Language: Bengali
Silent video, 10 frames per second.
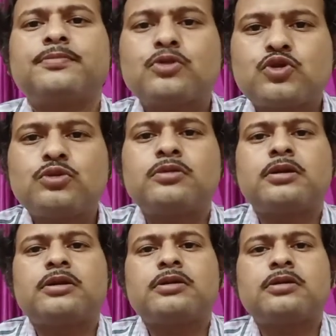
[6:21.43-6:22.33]
প্রচুর
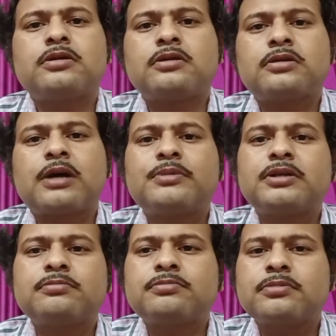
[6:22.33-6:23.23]
আমি
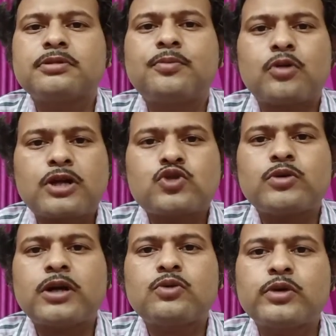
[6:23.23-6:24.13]

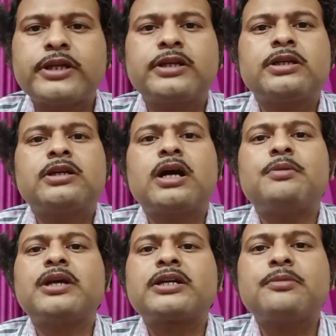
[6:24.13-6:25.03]
পড়াশোনা করে
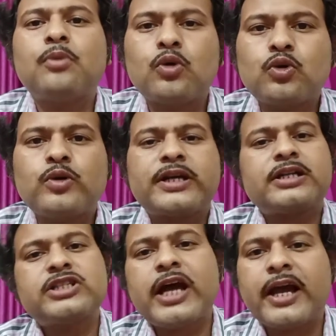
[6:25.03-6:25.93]
আমি একটা বড়
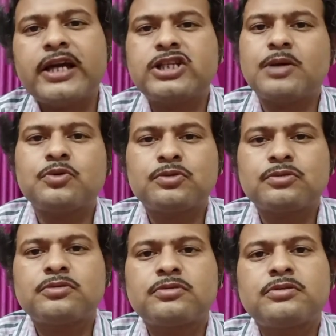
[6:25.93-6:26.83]
একটা জায়গায় যাব
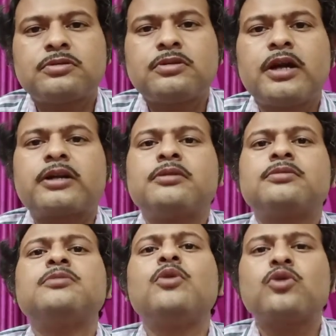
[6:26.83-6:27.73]
একটা
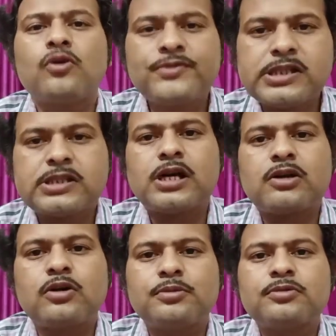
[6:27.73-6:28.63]
বড় অফিসার
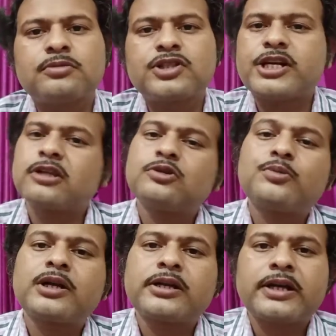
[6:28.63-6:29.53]
হব সেটা
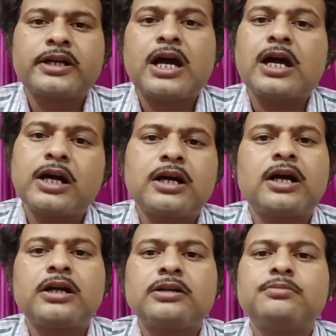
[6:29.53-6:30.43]
তোমার একটা
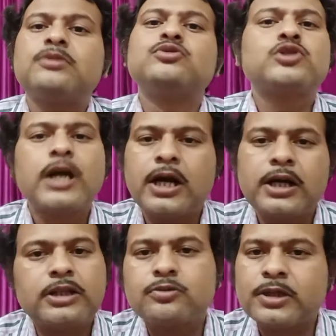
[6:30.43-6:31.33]
আকাঙ্ক্ষা বা
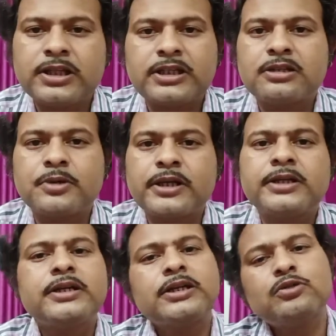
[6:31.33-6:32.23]
উচ্চাকাঙ্ক্ষা তোমার থাকতে পারে
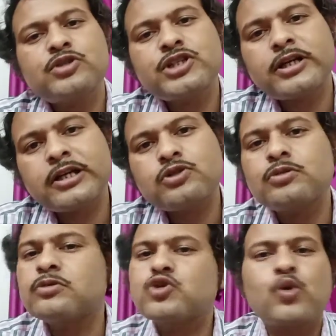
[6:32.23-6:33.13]
কিন্তু সেটার
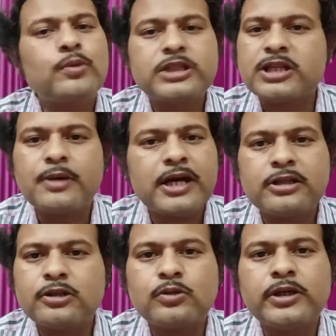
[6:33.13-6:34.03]
জন্য সমাজের
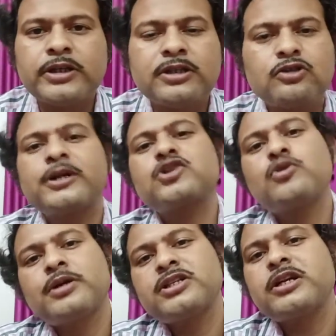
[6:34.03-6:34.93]
বাইরে তো নয় তোমাকে
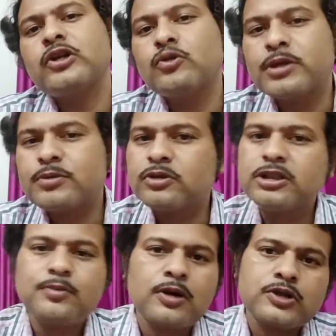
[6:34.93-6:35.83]
সমাজের নিয়মের
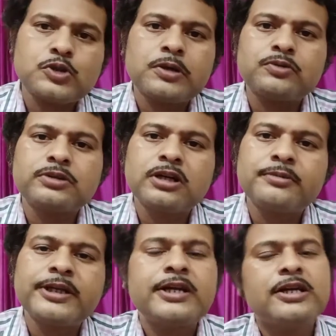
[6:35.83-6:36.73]
মধ্যেই পড়াশোনা করতে হবে